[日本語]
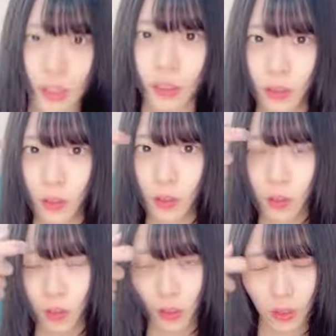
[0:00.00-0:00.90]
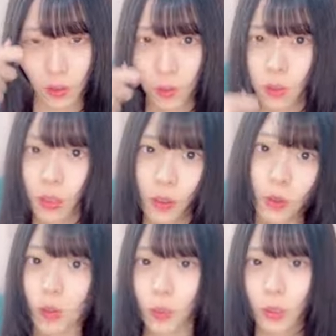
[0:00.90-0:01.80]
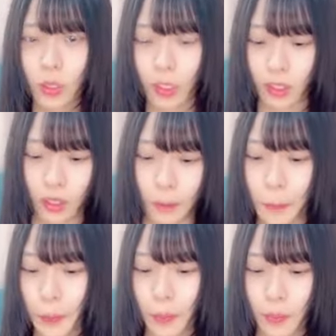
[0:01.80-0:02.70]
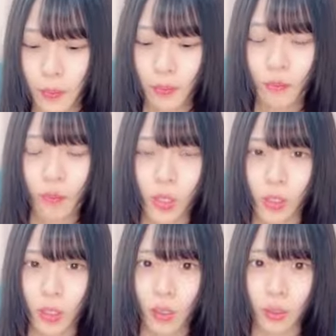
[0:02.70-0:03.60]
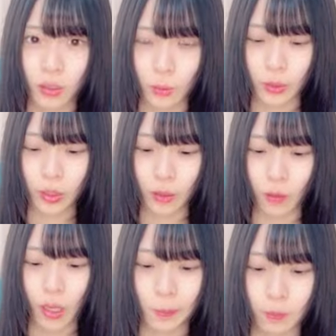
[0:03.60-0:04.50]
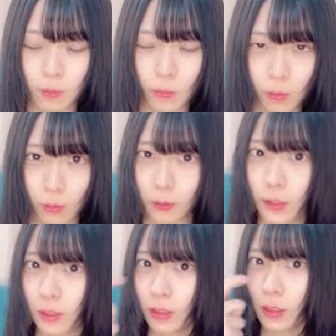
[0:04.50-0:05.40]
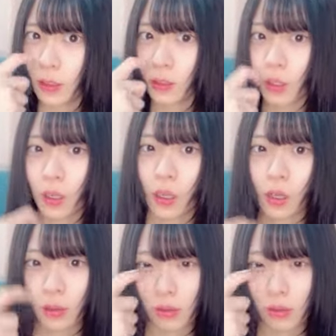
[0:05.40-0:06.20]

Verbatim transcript: いんですよ一人で外に出ようと思わないからミーナはもうフェスに行ってるから